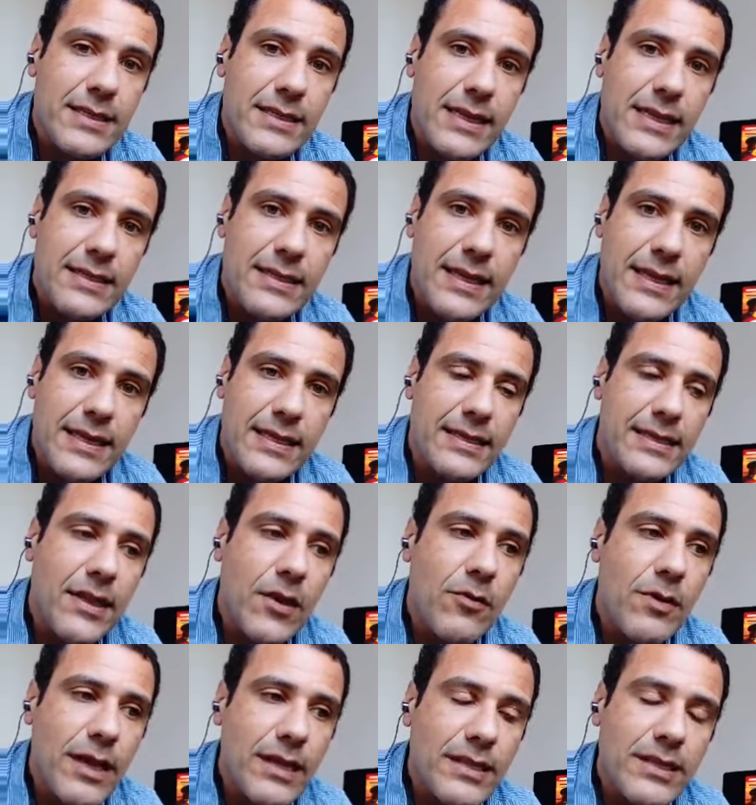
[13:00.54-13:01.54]
da
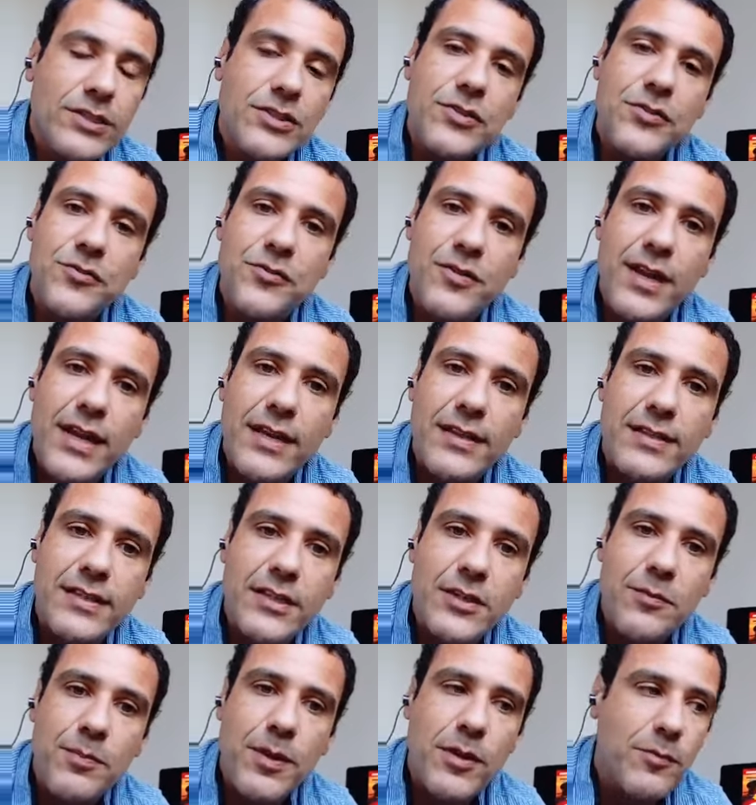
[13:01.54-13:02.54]
CNT, o que a gente vê
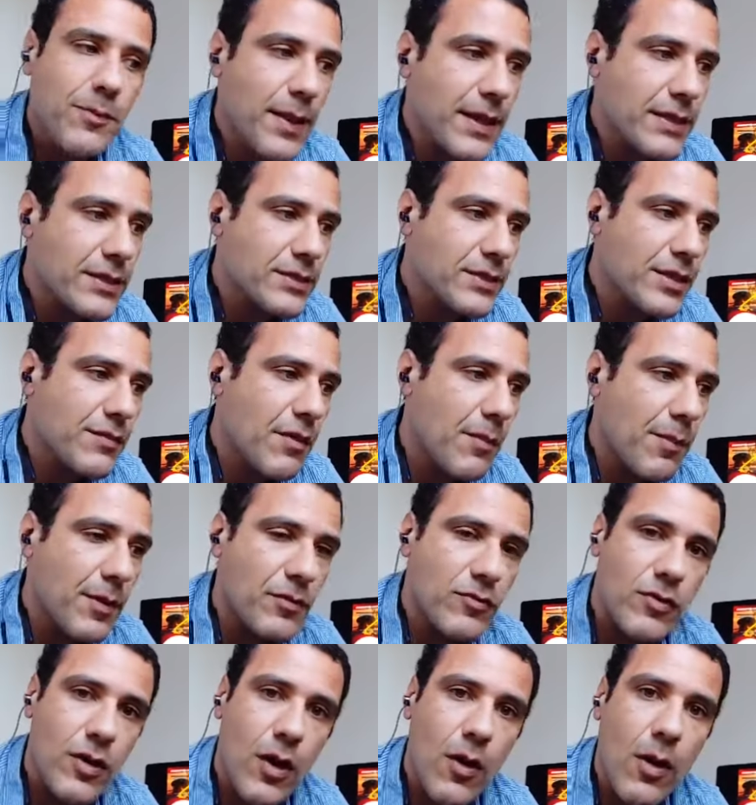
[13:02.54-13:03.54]
assim de perspectiva,
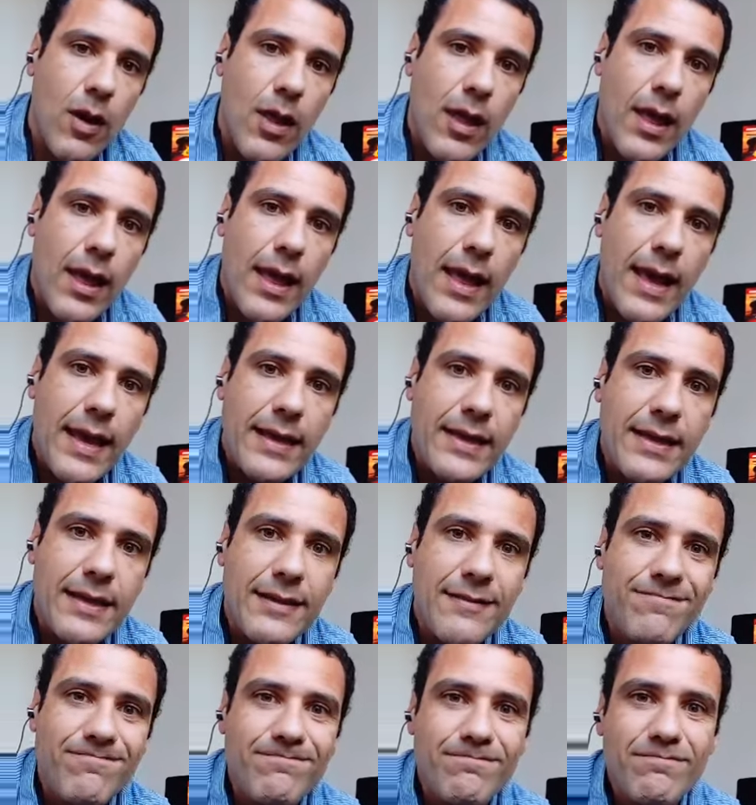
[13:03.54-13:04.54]
pessoal, é
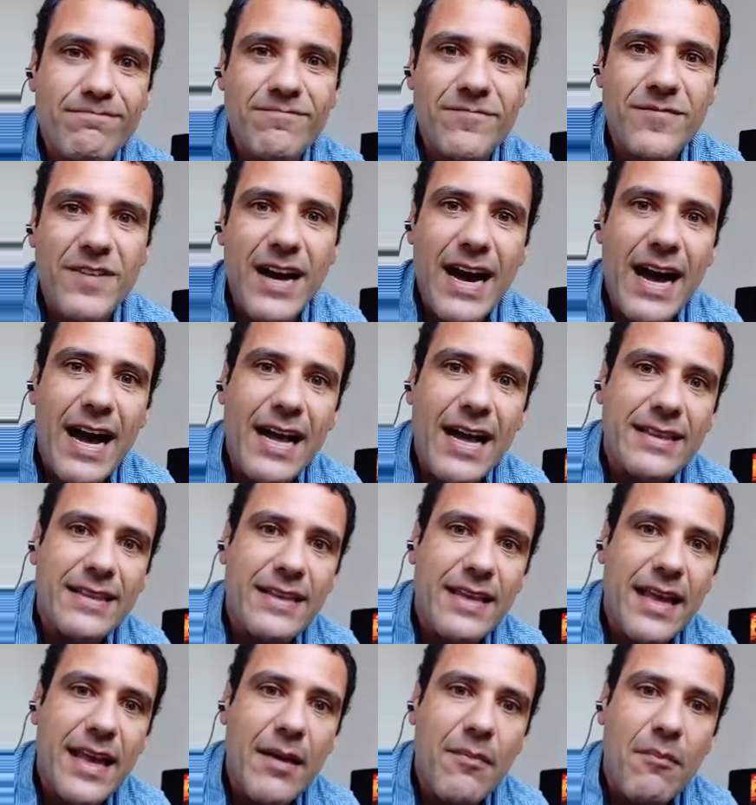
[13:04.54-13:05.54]
que vá
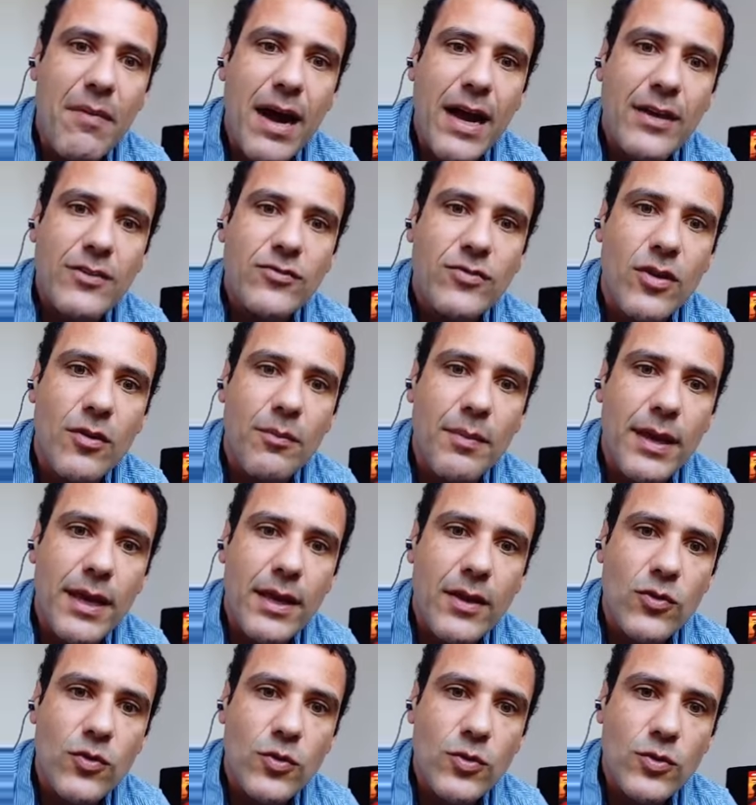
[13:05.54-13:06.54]
até mais ou
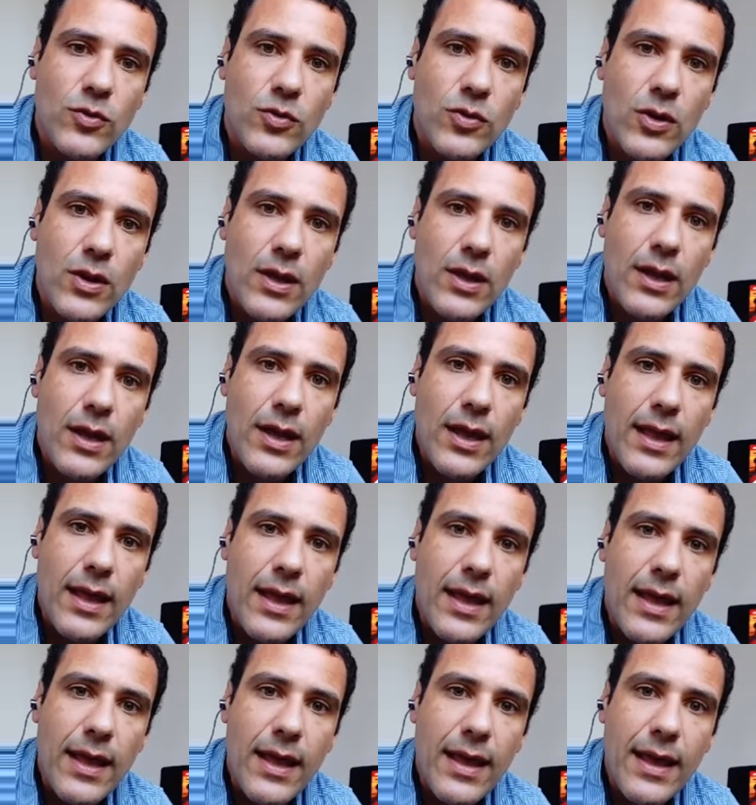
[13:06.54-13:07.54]
menos
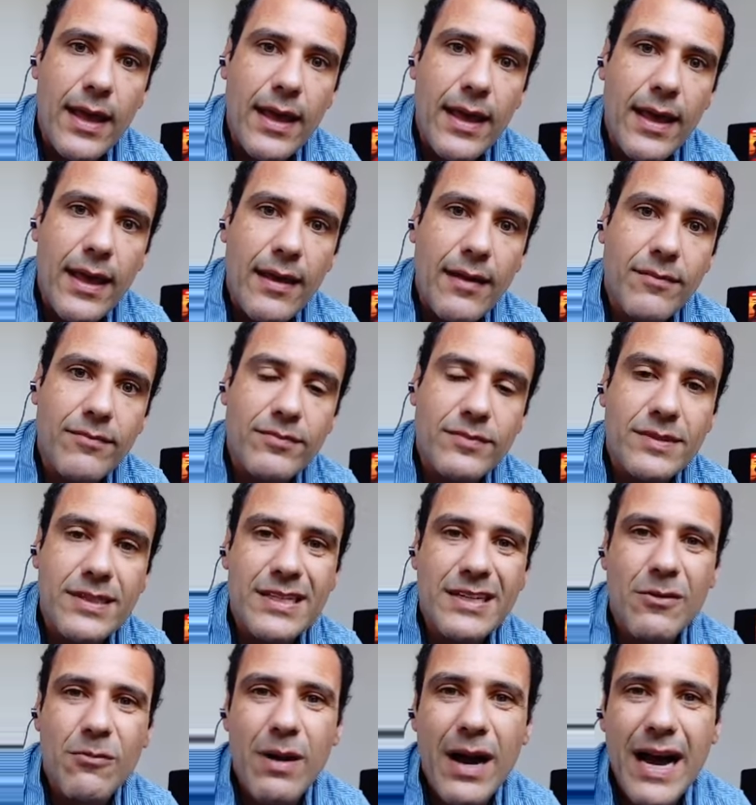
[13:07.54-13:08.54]
é,
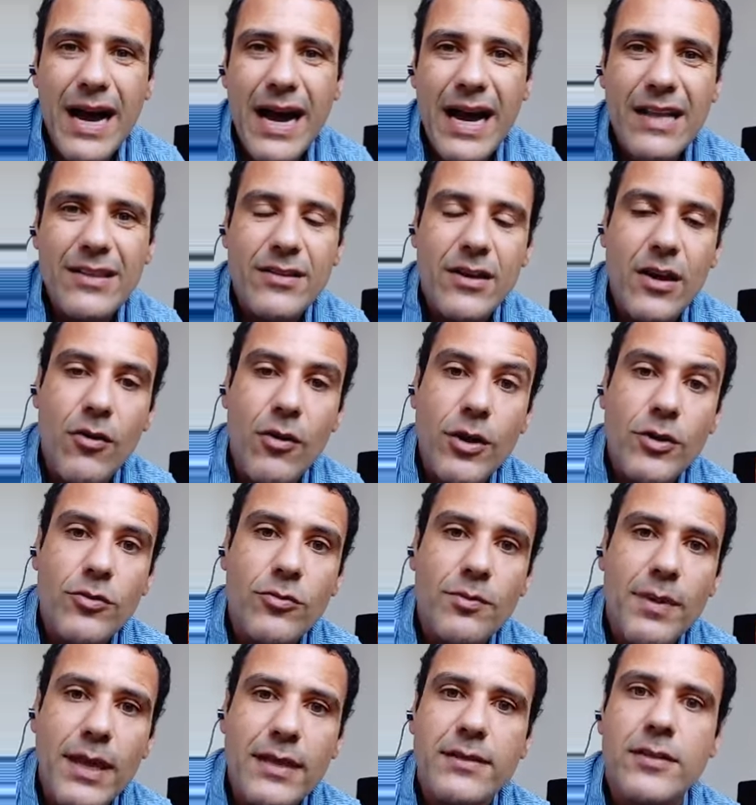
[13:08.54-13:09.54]
de 4 a
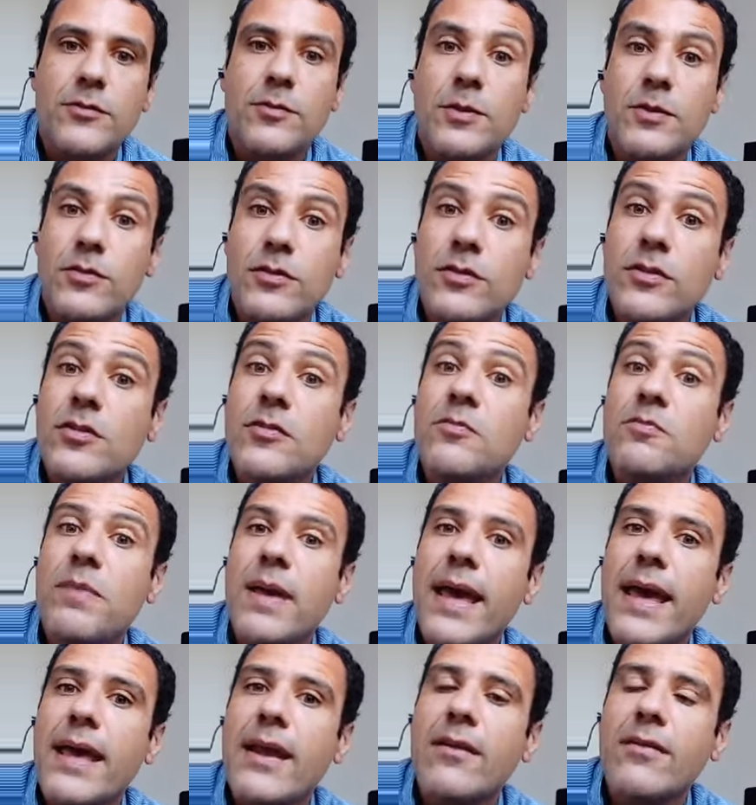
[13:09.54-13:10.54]
8 meses. As pessoas
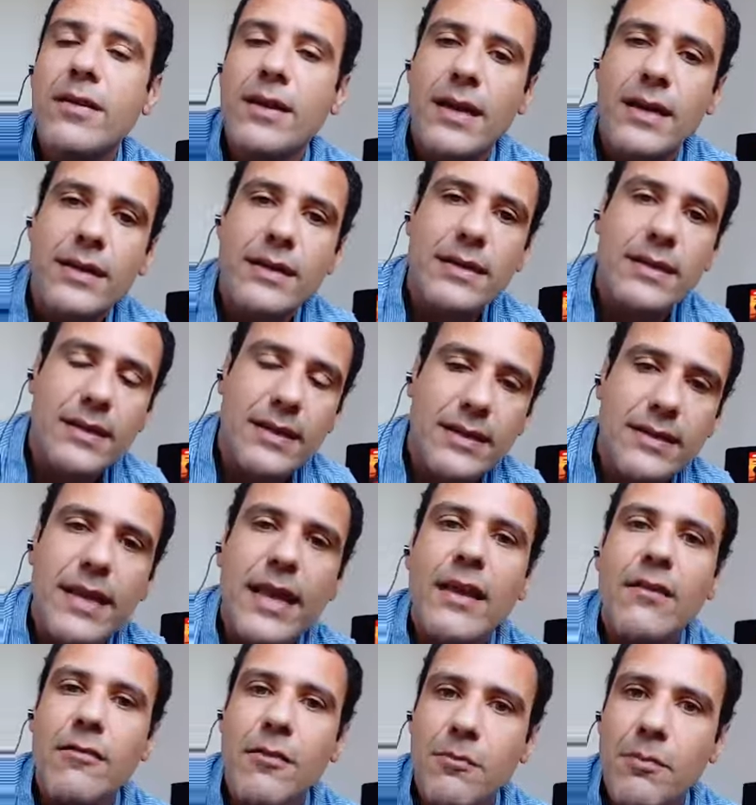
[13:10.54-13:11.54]
esperam que
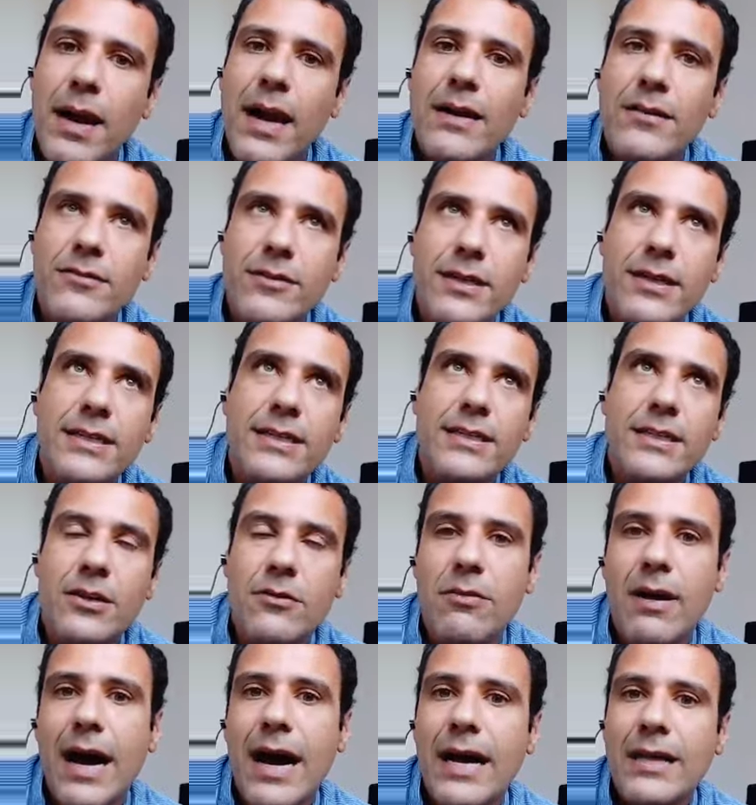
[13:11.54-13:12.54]
tenham impactos ainda de
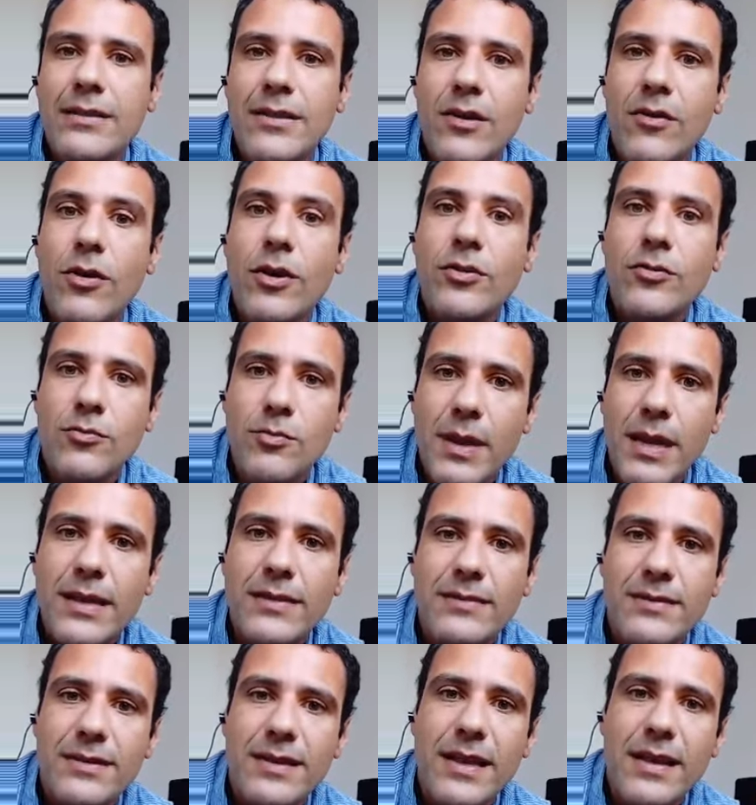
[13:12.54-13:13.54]
4 a 8
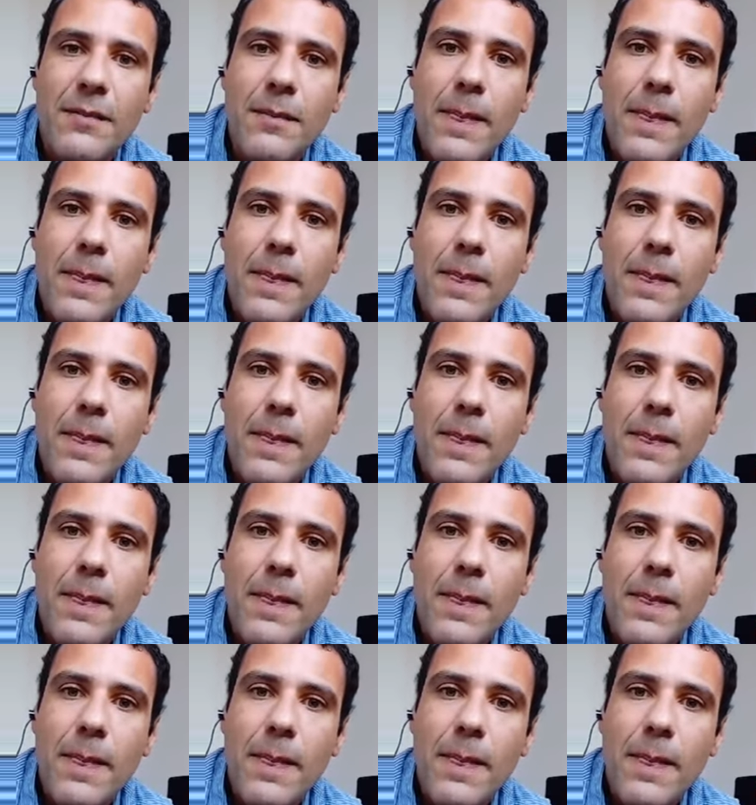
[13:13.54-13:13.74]
meses, né?